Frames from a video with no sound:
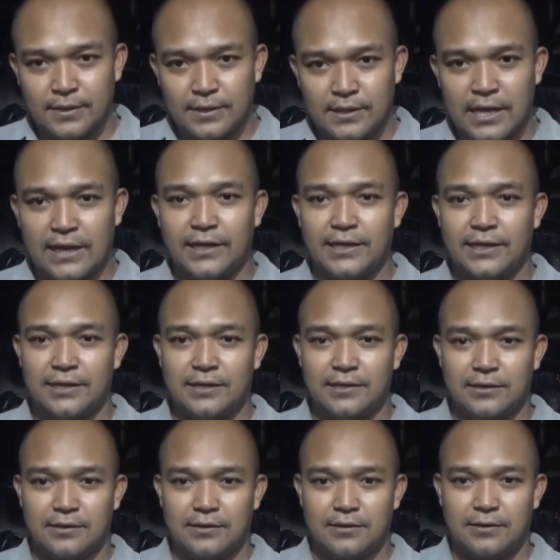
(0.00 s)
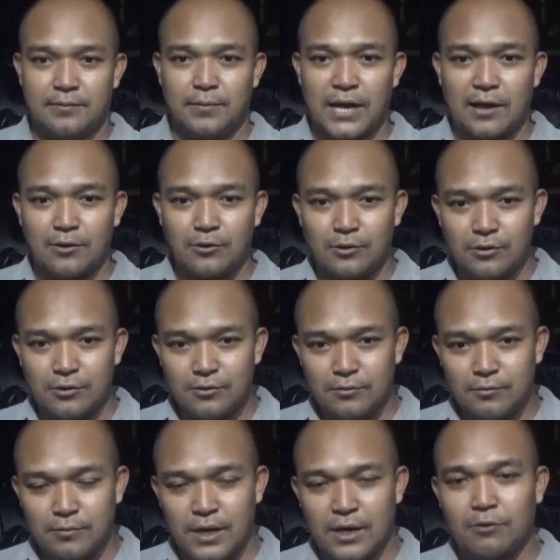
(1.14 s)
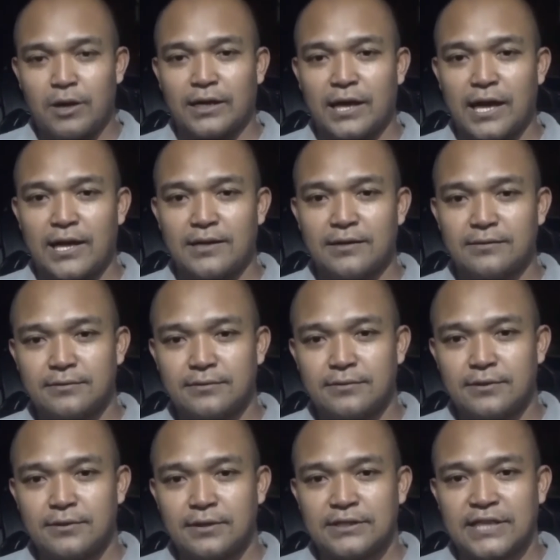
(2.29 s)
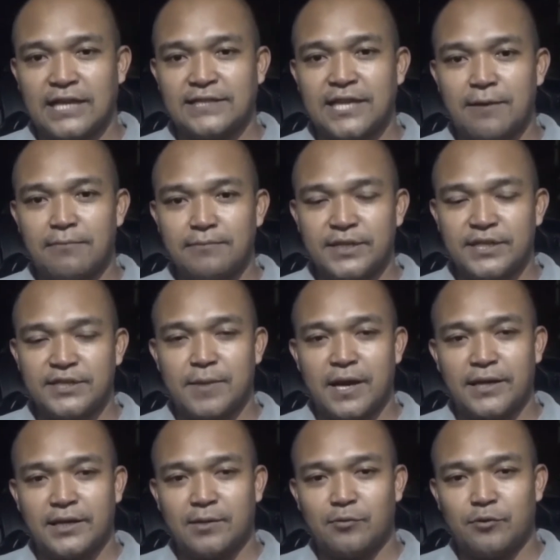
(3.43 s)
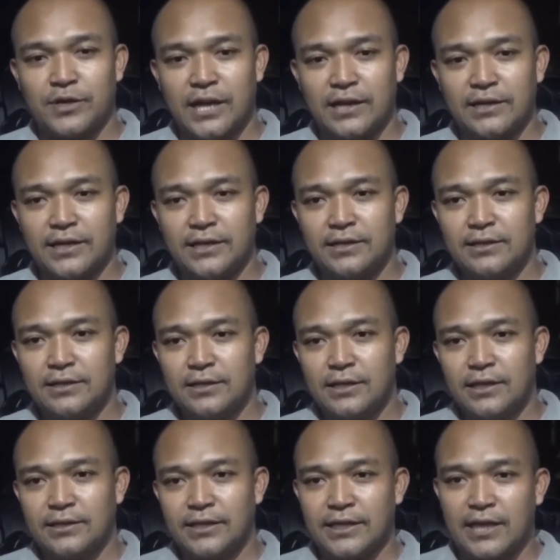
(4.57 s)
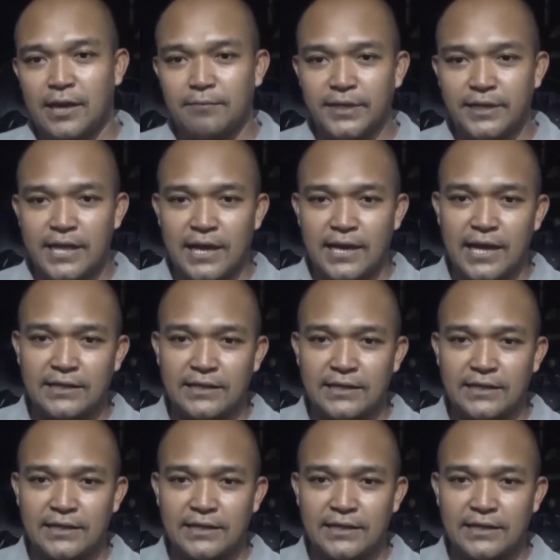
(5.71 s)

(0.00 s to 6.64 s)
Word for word: dari pelaku mengeluarkan sajam jenis badik kemudian ditikam di dada